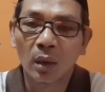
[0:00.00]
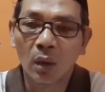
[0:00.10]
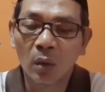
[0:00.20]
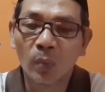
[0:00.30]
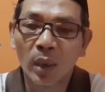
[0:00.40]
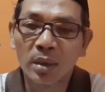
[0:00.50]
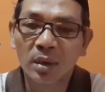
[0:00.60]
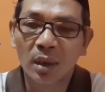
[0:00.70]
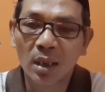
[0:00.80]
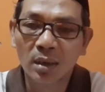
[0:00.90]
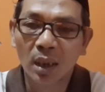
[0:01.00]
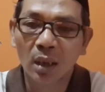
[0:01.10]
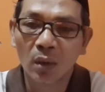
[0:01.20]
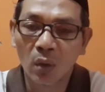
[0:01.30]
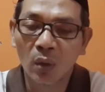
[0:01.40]
korban
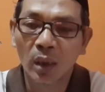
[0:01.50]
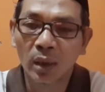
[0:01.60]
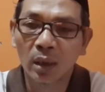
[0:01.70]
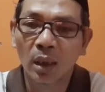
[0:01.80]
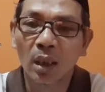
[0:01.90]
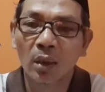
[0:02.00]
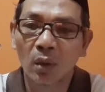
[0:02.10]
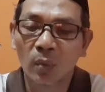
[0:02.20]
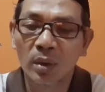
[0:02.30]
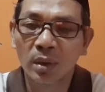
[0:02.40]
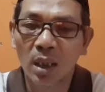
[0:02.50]
jenazah corona ini adalah korban